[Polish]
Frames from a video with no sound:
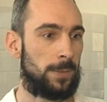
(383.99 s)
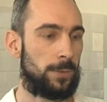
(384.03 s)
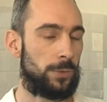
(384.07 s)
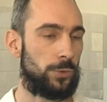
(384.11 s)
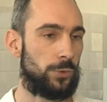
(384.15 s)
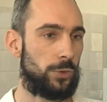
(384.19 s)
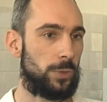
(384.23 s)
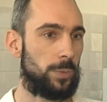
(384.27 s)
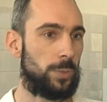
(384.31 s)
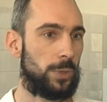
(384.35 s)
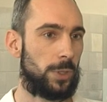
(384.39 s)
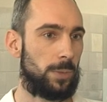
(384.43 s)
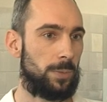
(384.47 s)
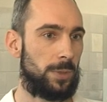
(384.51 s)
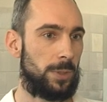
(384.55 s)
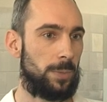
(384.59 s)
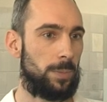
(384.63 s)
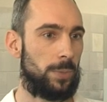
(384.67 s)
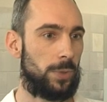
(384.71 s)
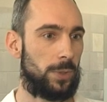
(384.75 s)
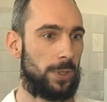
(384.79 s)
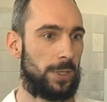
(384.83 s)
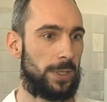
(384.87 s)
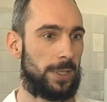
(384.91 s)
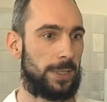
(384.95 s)
Duży
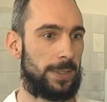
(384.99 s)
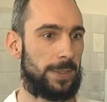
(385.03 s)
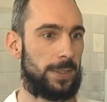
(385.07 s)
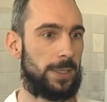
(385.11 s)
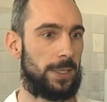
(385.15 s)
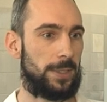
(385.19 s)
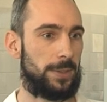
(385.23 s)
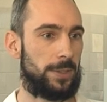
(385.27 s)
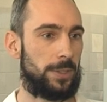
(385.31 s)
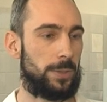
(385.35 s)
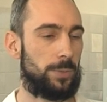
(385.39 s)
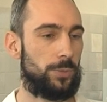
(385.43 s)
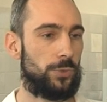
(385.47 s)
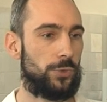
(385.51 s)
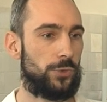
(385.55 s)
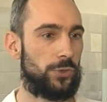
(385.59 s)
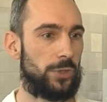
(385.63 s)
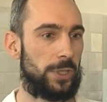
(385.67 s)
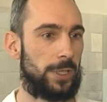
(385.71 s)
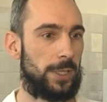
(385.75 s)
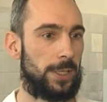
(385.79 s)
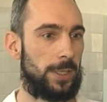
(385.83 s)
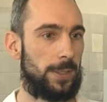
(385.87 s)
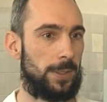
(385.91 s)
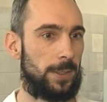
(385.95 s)
problem polega na tym,
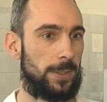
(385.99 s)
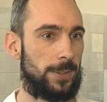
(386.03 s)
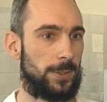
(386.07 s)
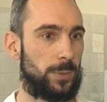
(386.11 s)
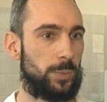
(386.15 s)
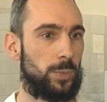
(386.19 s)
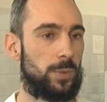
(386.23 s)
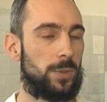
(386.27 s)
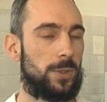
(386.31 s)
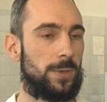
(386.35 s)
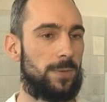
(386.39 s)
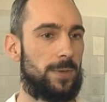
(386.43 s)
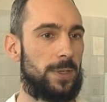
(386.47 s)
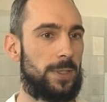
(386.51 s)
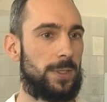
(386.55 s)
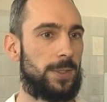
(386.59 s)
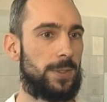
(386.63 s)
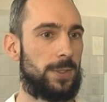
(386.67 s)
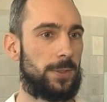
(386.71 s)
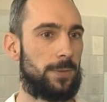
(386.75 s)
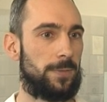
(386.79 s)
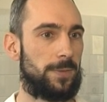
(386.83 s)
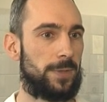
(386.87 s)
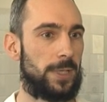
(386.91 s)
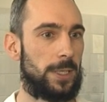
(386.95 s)
że zbudowane
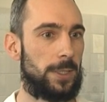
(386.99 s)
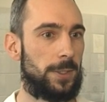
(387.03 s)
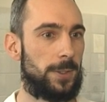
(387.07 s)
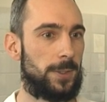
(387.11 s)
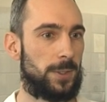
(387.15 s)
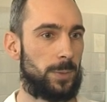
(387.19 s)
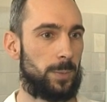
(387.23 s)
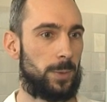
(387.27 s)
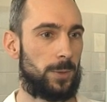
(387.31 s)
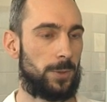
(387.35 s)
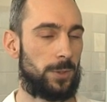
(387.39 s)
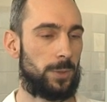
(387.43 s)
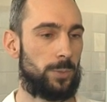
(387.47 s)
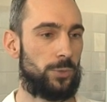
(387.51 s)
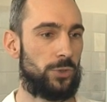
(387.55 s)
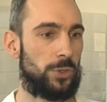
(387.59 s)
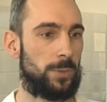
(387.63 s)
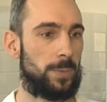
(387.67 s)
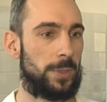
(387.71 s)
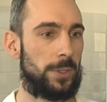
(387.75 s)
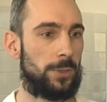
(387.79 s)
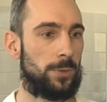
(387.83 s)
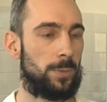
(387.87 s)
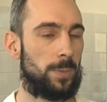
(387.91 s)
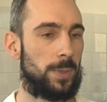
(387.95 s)
są w taki sposób,
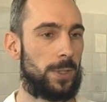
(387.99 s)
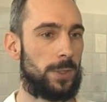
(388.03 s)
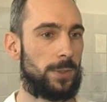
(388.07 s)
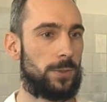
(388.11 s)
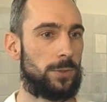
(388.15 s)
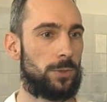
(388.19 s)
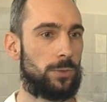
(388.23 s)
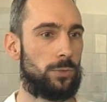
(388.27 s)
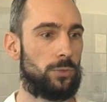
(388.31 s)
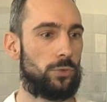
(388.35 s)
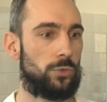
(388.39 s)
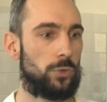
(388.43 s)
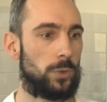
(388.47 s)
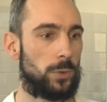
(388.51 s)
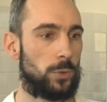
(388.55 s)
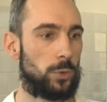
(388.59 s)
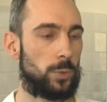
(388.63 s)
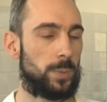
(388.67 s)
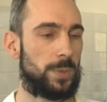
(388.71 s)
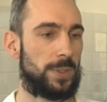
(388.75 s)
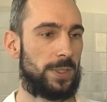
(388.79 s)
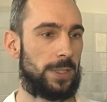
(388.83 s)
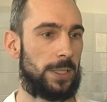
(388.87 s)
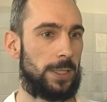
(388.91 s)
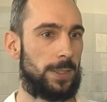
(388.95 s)
że mają bardzo dużo
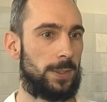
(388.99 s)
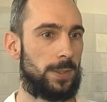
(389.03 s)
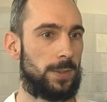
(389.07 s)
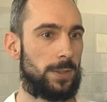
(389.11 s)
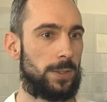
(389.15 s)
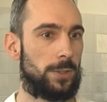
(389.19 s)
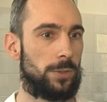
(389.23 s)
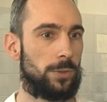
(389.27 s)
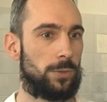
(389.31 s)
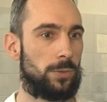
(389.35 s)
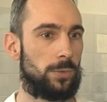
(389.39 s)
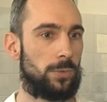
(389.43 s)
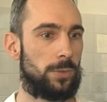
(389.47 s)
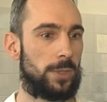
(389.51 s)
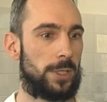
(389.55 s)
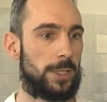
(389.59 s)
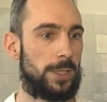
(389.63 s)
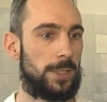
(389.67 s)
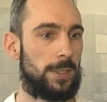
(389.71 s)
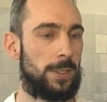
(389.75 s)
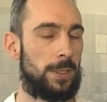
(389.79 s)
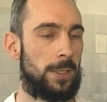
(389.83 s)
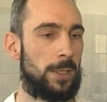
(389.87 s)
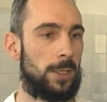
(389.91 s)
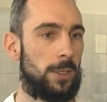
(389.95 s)
substancji,
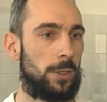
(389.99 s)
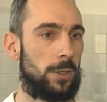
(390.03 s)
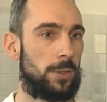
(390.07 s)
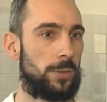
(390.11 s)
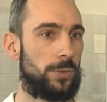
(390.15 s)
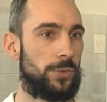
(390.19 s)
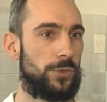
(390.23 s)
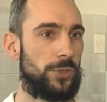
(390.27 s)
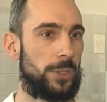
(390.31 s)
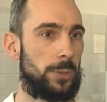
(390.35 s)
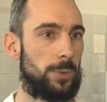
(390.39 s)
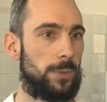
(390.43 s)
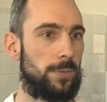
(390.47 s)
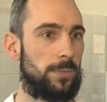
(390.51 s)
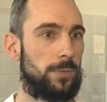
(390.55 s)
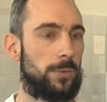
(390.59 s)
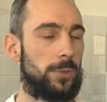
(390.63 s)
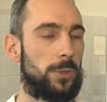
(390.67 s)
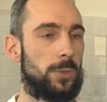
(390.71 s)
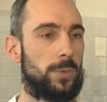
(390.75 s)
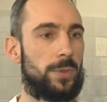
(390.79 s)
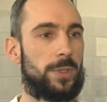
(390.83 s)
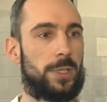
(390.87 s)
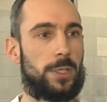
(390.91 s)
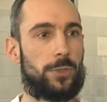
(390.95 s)
które
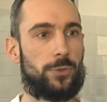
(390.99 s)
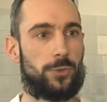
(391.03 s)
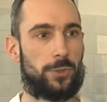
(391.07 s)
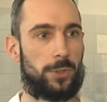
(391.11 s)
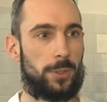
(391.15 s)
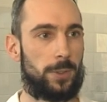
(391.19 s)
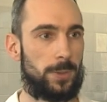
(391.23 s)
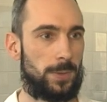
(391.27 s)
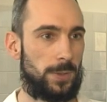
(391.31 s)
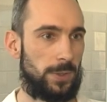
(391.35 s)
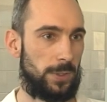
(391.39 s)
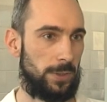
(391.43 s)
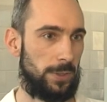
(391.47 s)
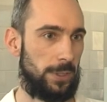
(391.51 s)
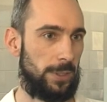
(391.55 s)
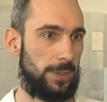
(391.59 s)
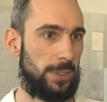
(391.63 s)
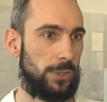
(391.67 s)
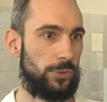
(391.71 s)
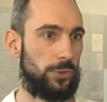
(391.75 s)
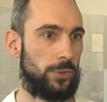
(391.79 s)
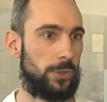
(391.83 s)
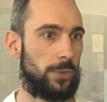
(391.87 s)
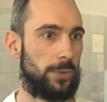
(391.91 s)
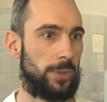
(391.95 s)
oddziaływują drażniąco na
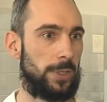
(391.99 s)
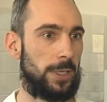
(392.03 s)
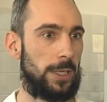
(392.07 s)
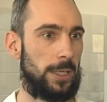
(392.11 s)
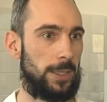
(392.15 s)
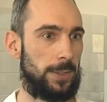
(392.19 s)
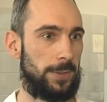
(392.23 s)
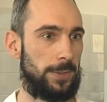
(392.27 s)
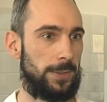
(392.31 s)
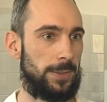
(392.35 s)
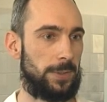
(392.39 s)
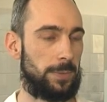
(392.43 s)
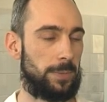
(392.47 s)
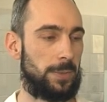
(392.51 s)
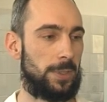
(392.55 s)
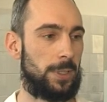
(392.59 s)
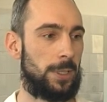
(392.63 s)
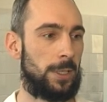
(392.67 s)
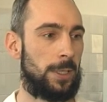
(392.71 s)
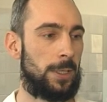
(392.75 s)
nasz organizm.